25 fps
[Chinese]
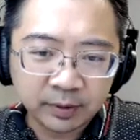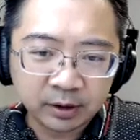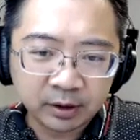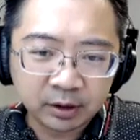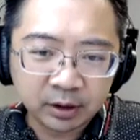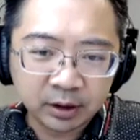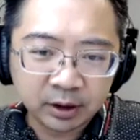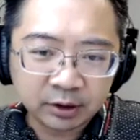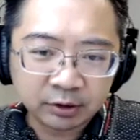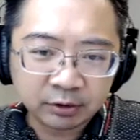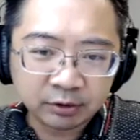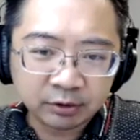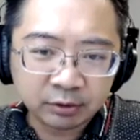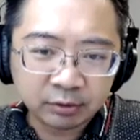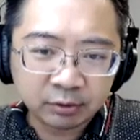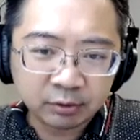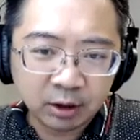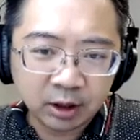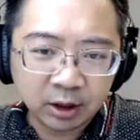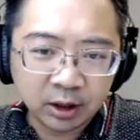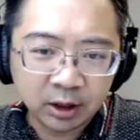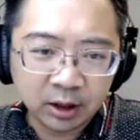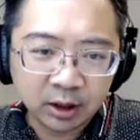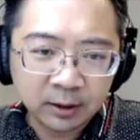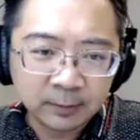友可以进去
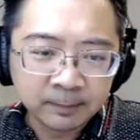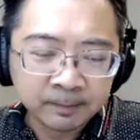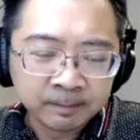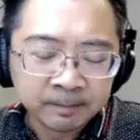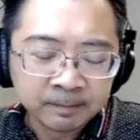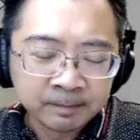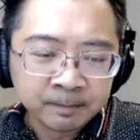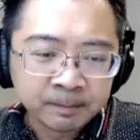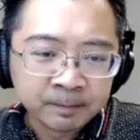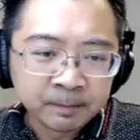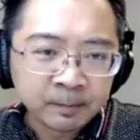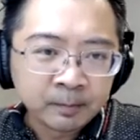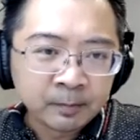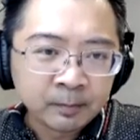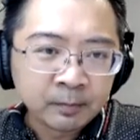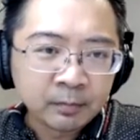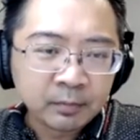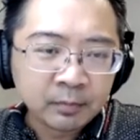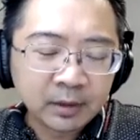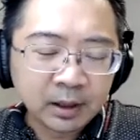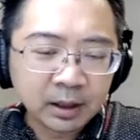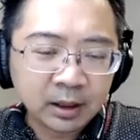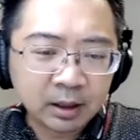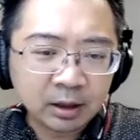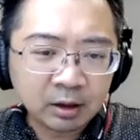逛啊。
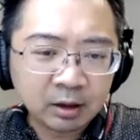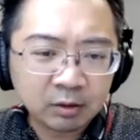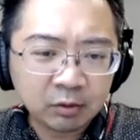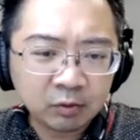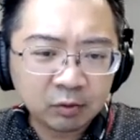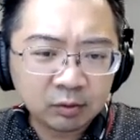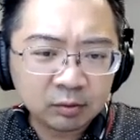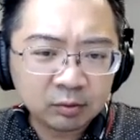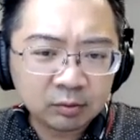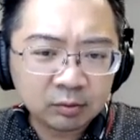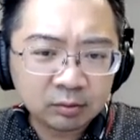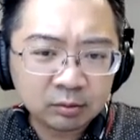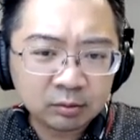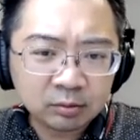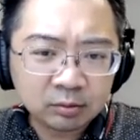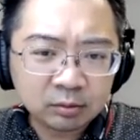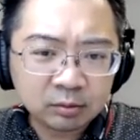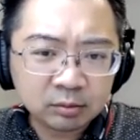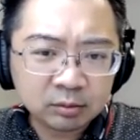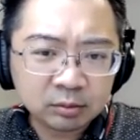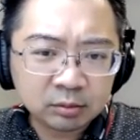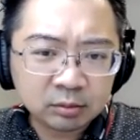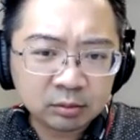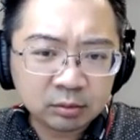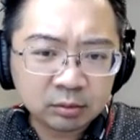那
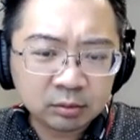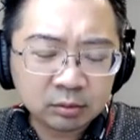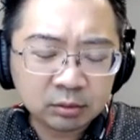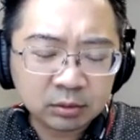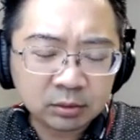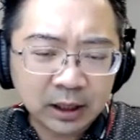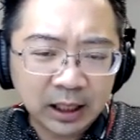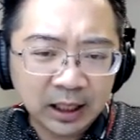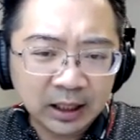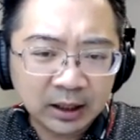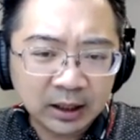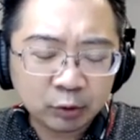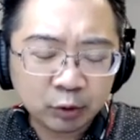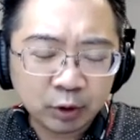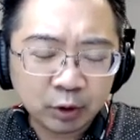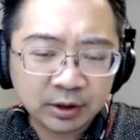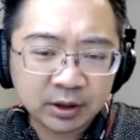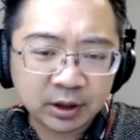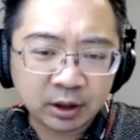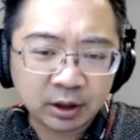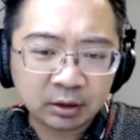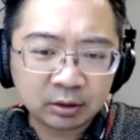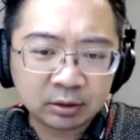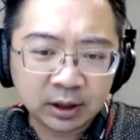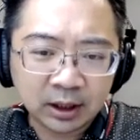他最
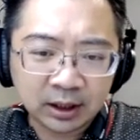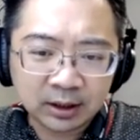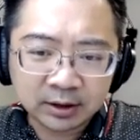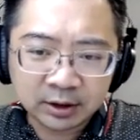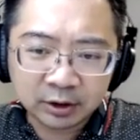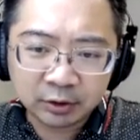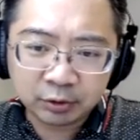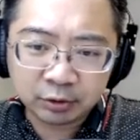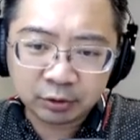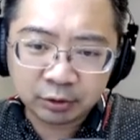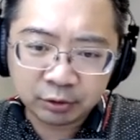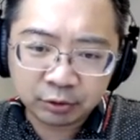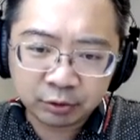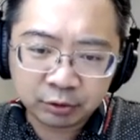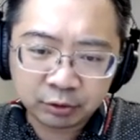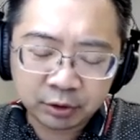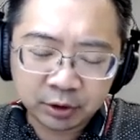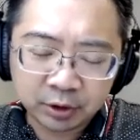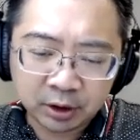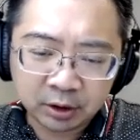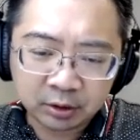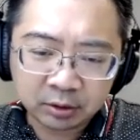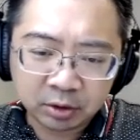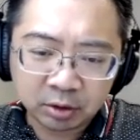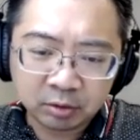早他进去需
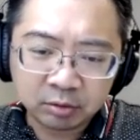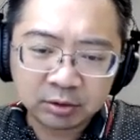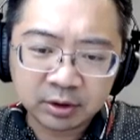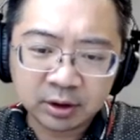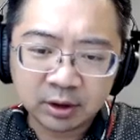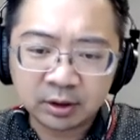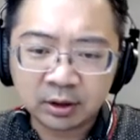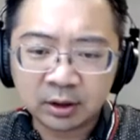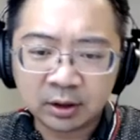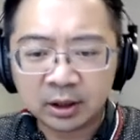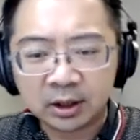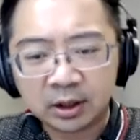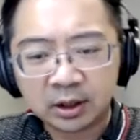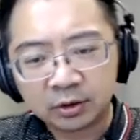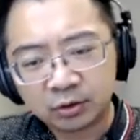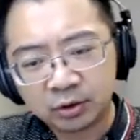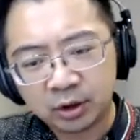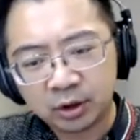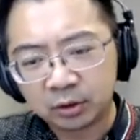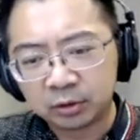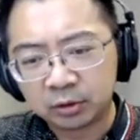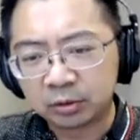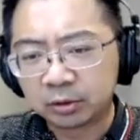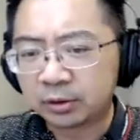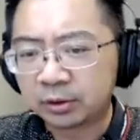要 token 啊，需要
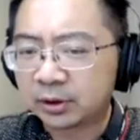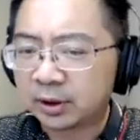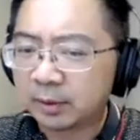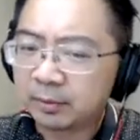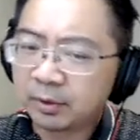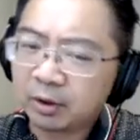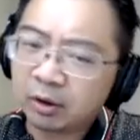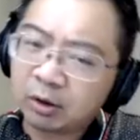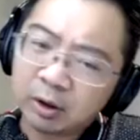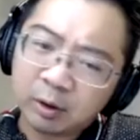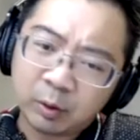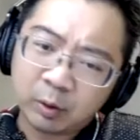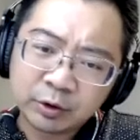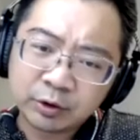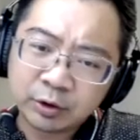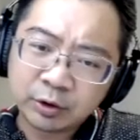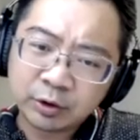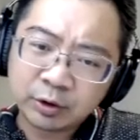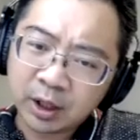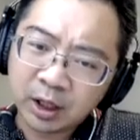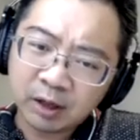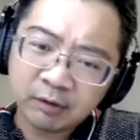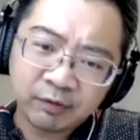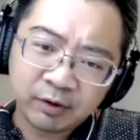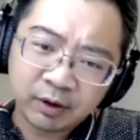好多东西，他们后来完全
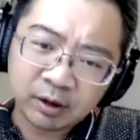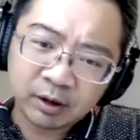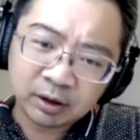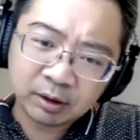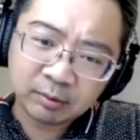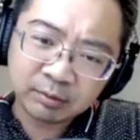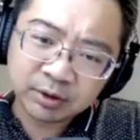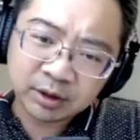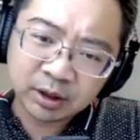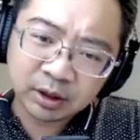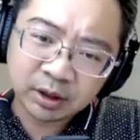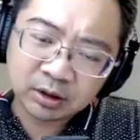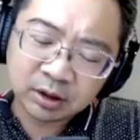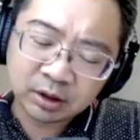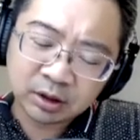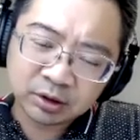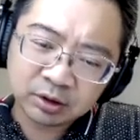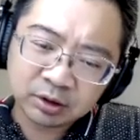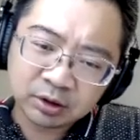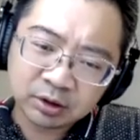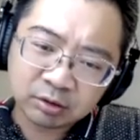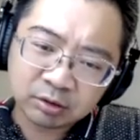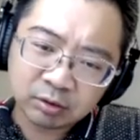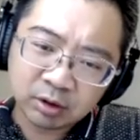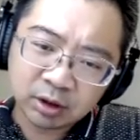开放了，他们现在将近
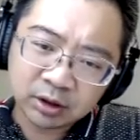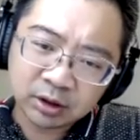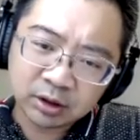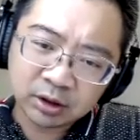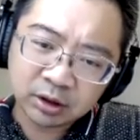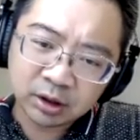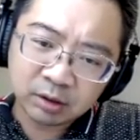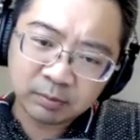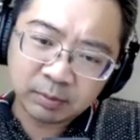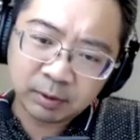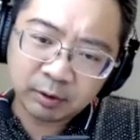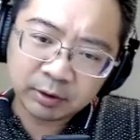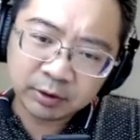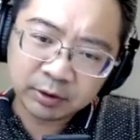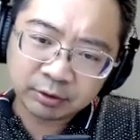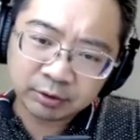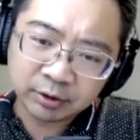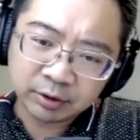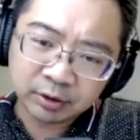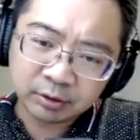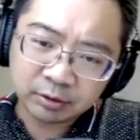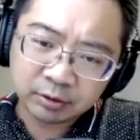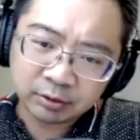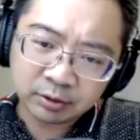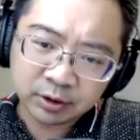十万人了，八万九
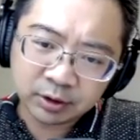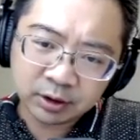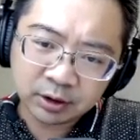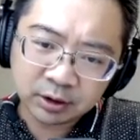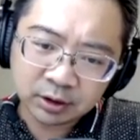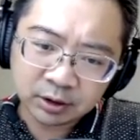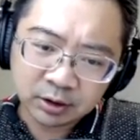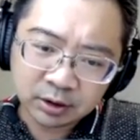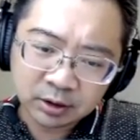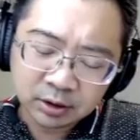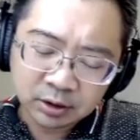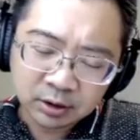千多人了。